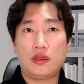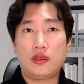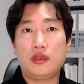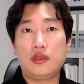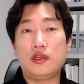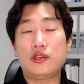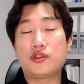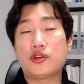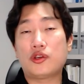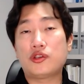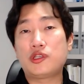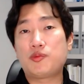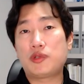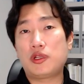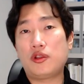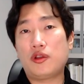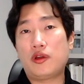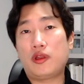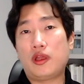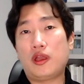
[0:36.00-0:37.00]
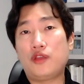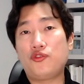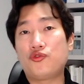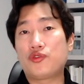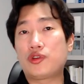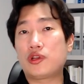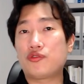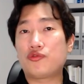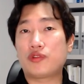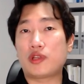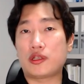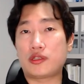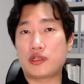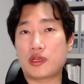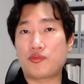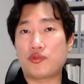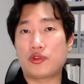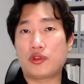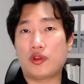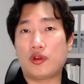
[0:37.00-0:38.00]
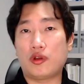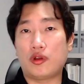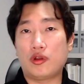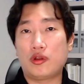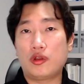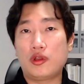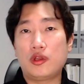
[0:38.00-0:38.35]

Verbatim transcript: 2017년에 6.19 대책부터